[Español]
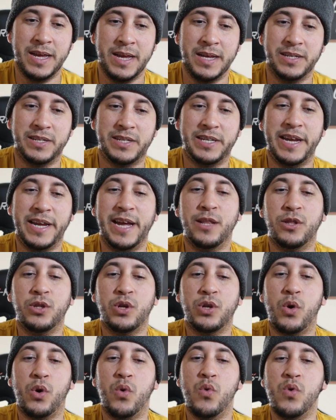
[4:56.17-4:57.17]

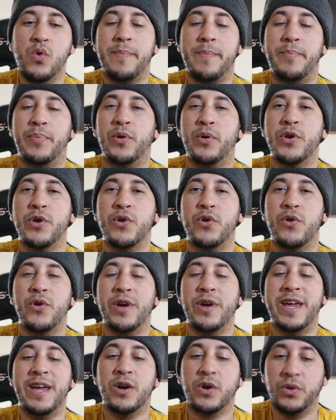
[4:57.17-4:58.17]
Siento un apoyo
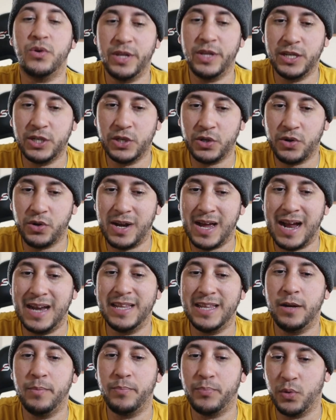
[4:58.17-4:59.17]
incondicional
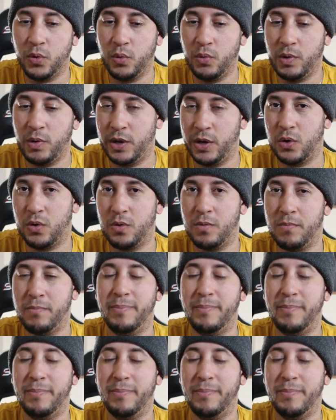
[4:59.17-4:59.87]
del público.